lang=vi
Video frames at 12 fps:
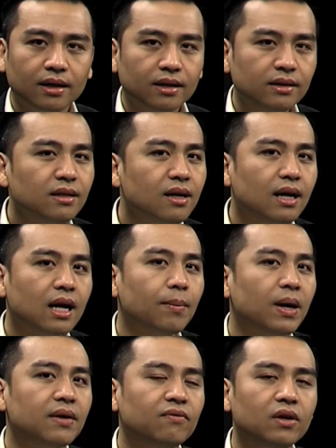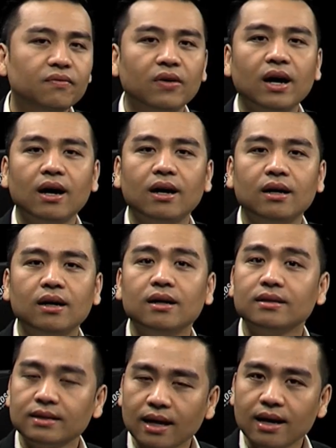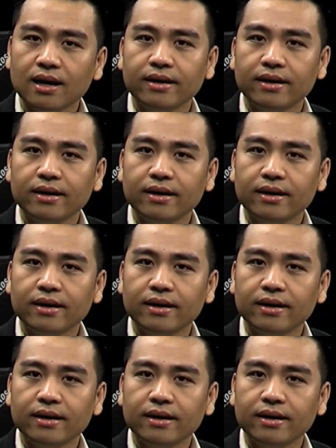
Những người làm ăn vất vả ở xa